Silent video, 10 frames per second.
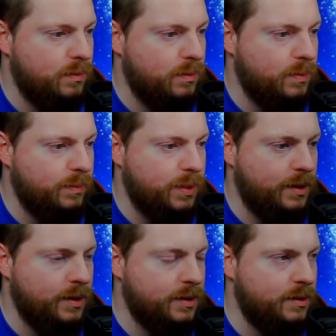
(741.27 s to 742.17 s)
Einmal die
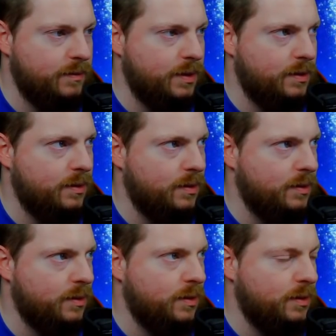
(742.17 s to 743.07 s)
Kiste weg,
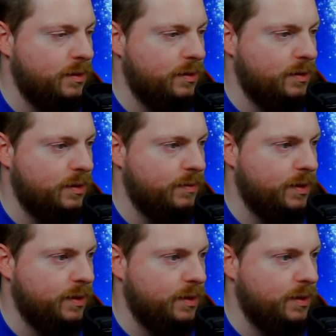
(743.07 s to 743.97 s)
ja, die, die, die zwei
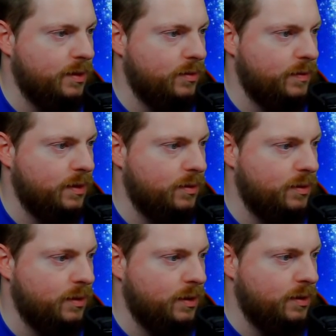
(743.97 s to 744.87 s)
Energie dann noch weghauen.
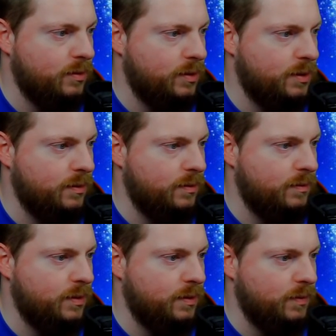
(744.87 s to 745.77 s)
So, jetzt sind,
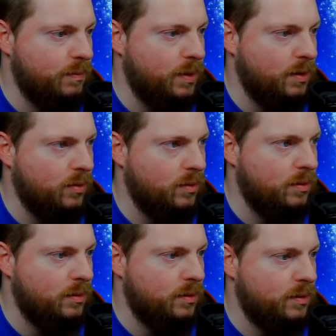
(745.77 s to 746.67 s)
sind wir blau.
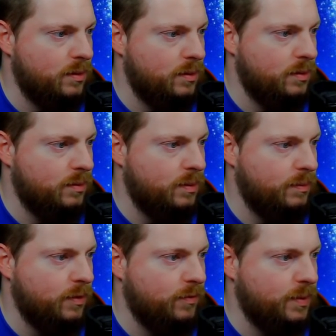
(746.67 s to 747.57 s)

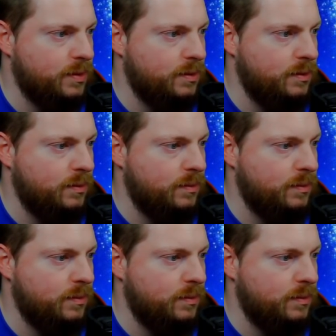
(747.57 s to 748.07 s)
Einmal aufpassen.